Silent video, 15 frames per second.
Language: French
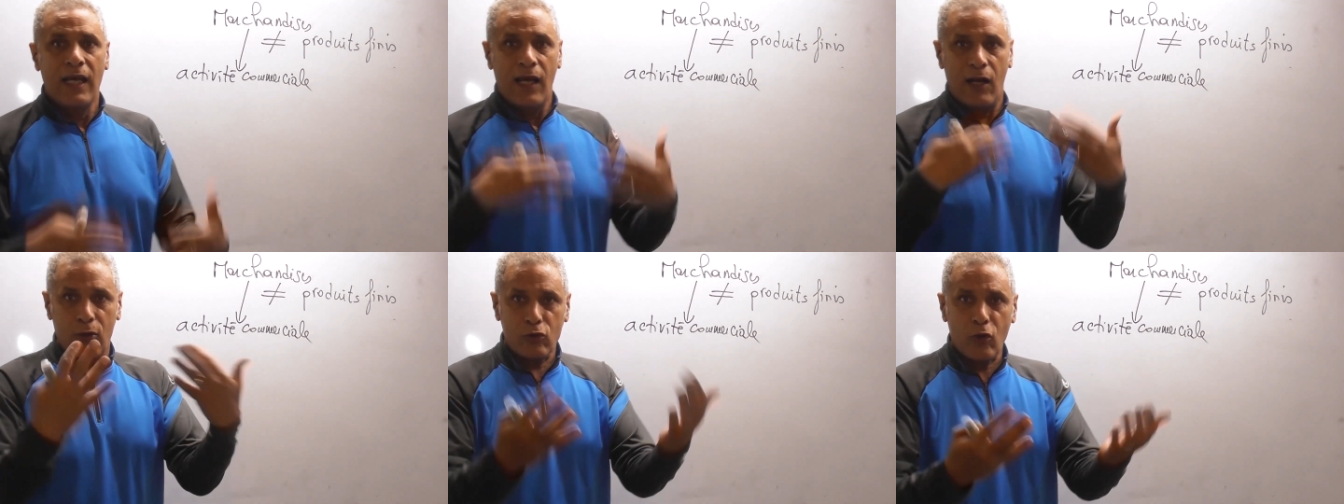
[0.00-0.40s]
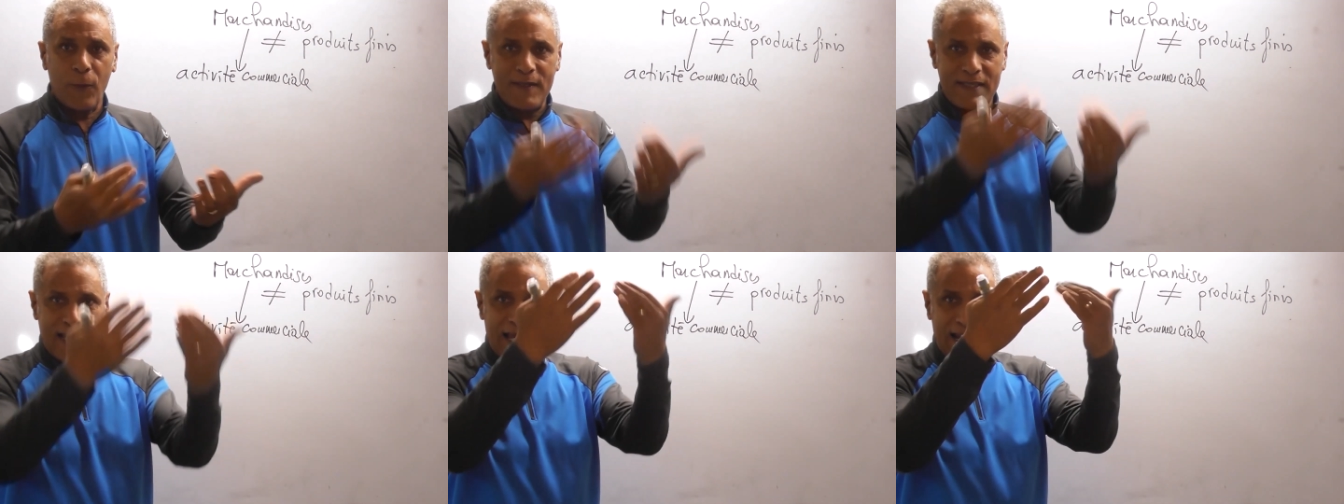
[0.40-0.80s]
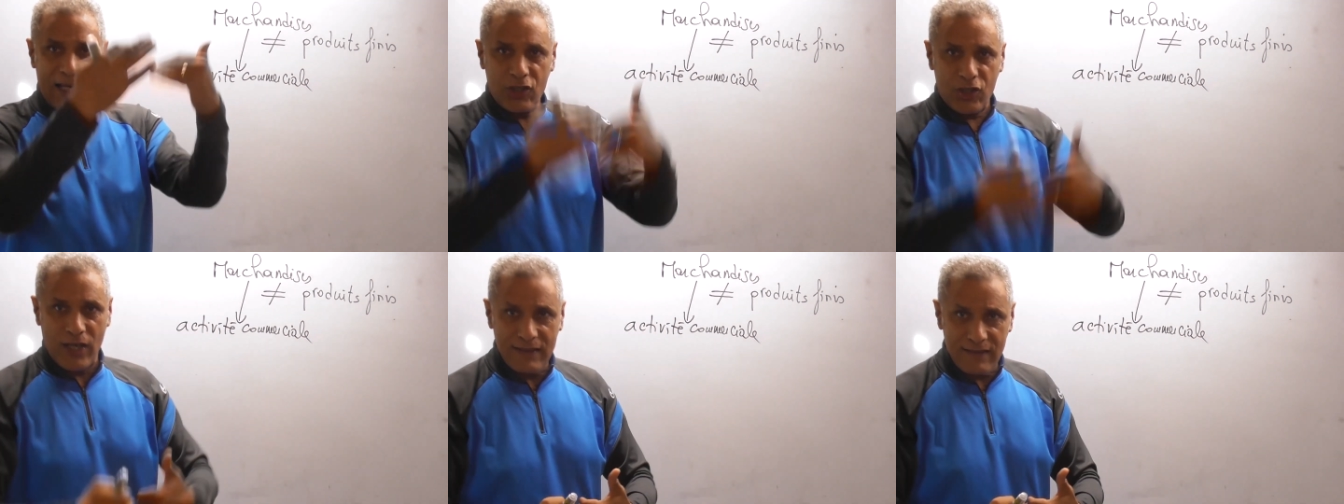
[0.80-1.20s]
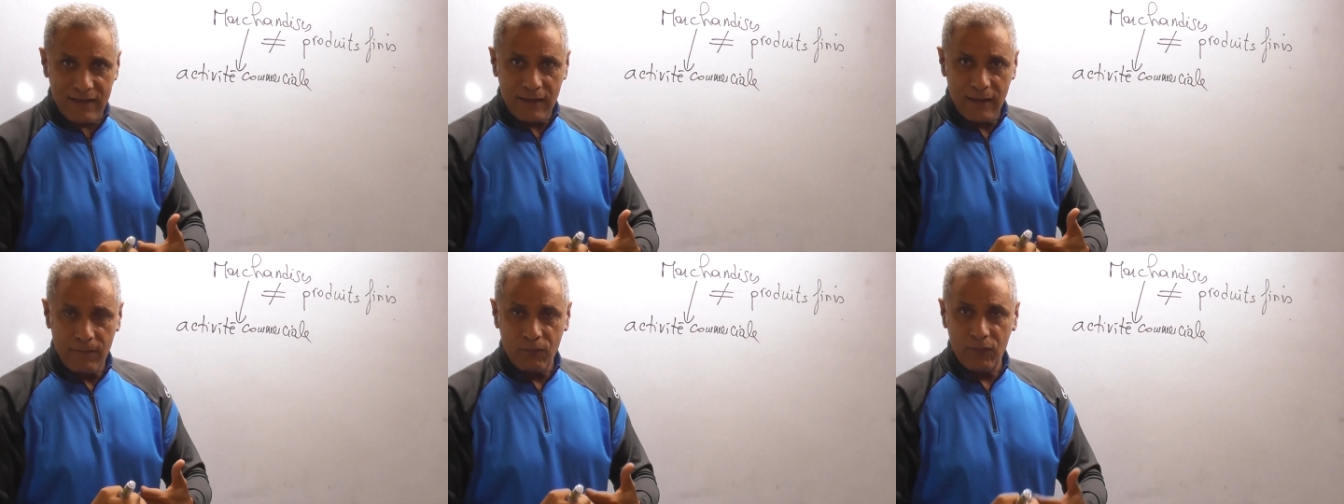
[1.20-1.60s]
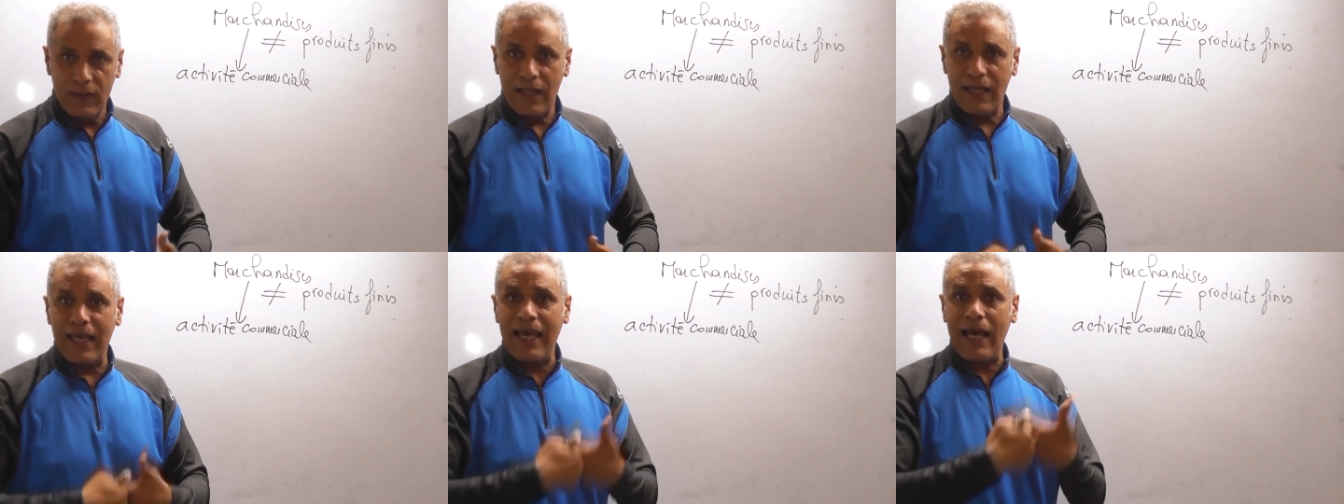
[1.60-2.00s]
L'entreprise, elle achète
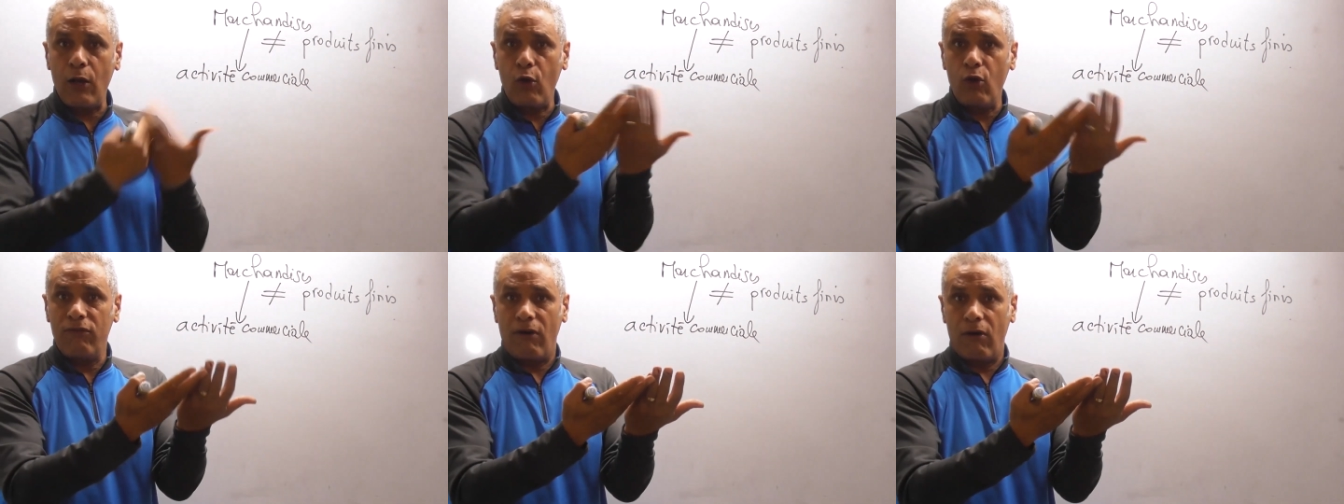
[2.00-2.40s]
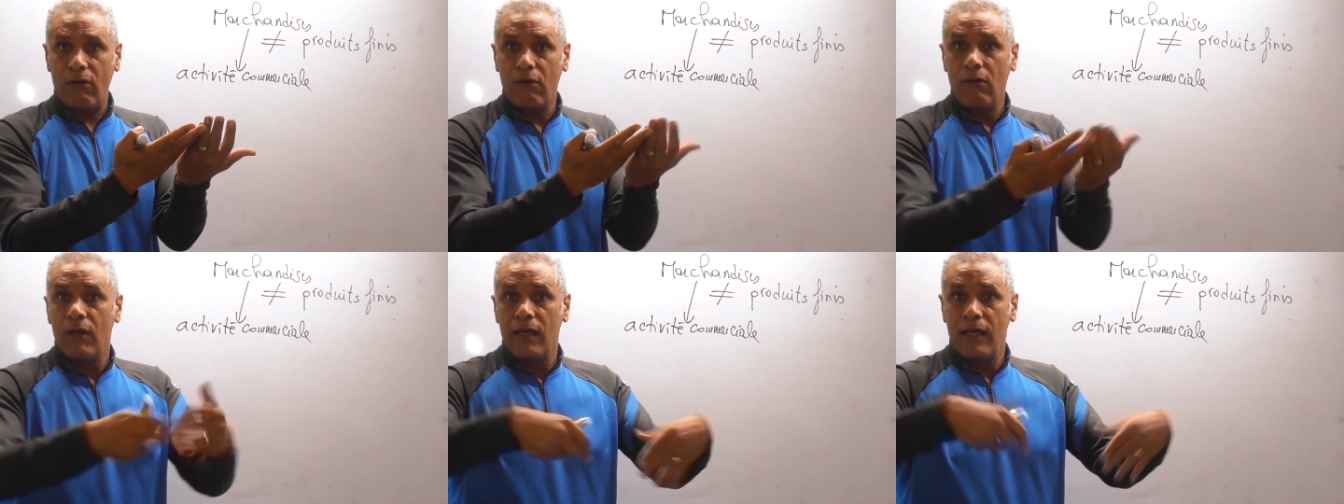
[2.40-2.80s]
et elle revend.